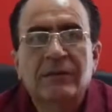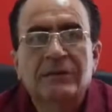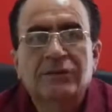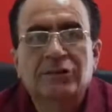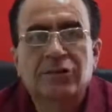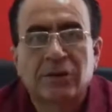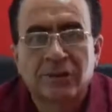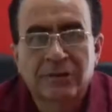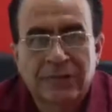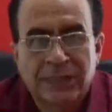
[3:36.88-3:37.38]

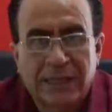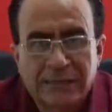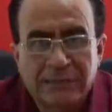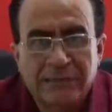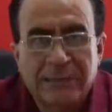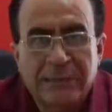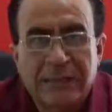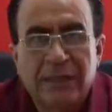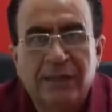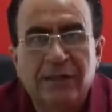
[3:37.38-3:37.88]
son
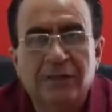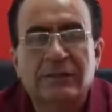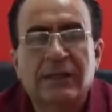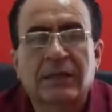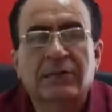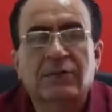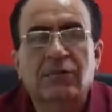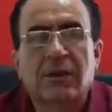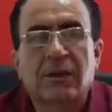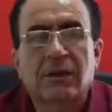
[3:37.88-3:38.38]
transmitidos
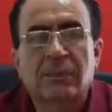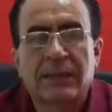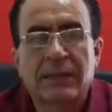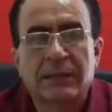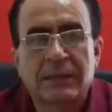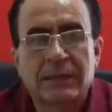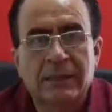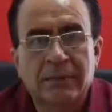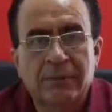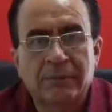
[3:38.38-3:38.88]

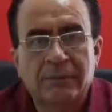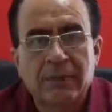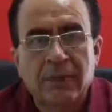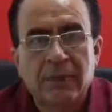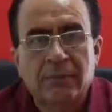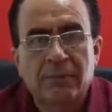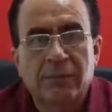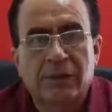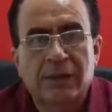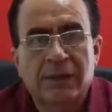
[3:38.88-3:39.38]
actualmente
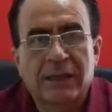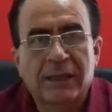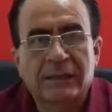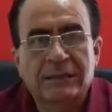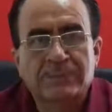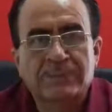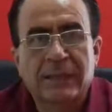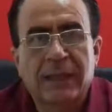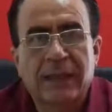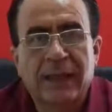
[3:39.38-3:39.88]
por
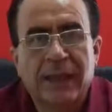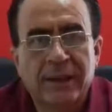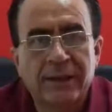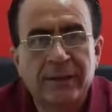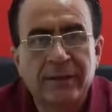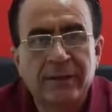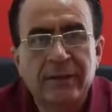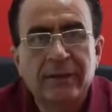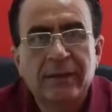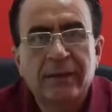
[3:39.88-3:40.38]

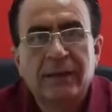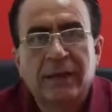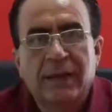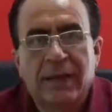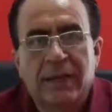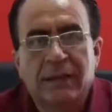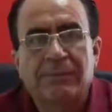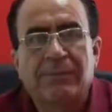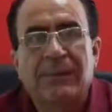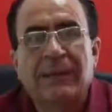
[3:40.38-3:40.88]
ESPN
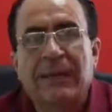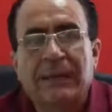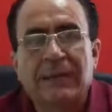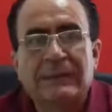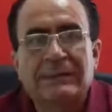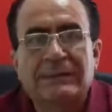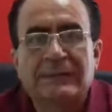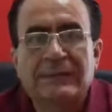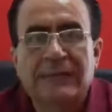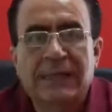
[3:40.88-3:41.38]
el
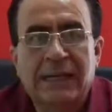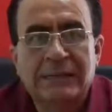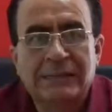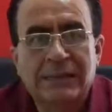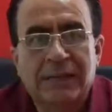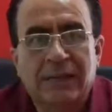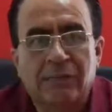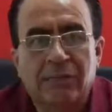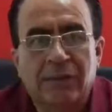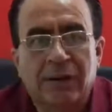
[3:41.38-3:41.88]
viernes desde las
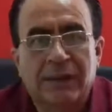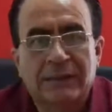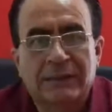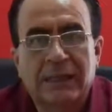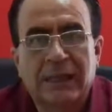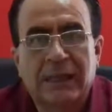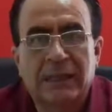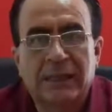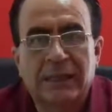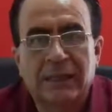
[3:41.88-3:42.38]
5 de la
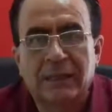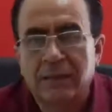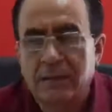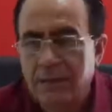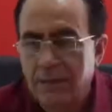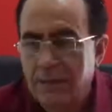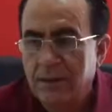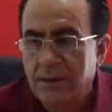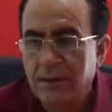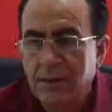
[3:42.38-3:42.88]
tarde
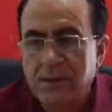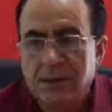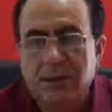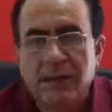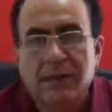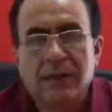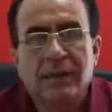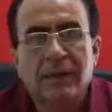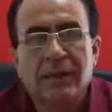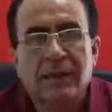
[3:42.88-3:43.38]

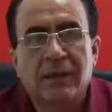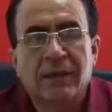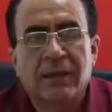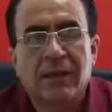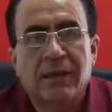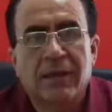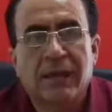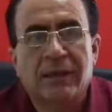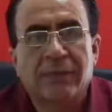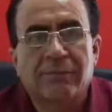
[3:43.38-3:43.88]
y
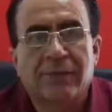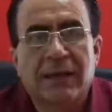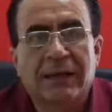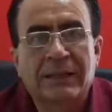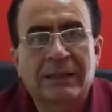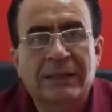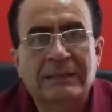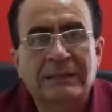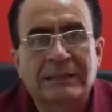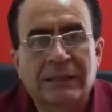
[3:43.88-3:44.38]
el
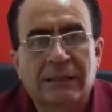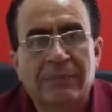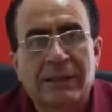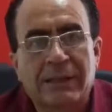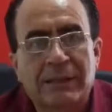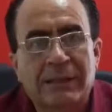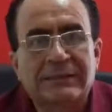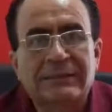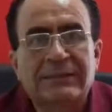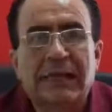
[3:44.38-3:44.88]
martes
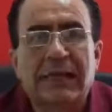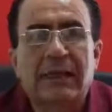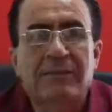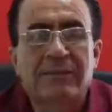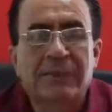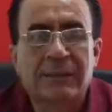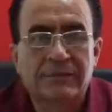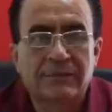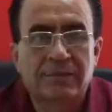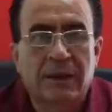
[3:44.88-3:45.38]
también desde la
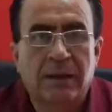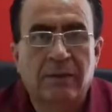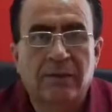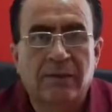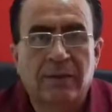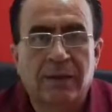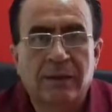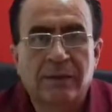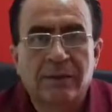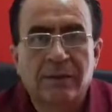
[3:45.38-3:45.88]
misma
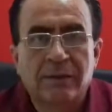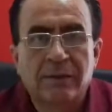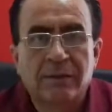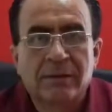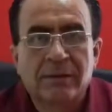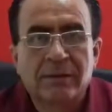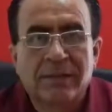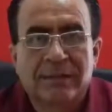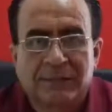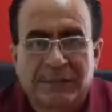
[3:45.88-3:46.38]
hora.
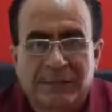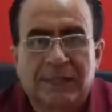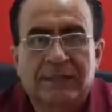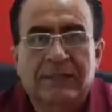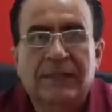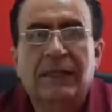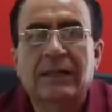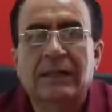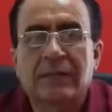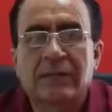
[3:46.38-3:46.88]
Esté
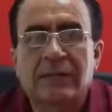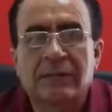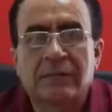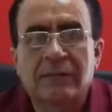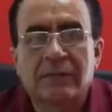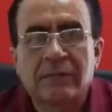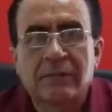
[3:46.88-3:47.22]
atento.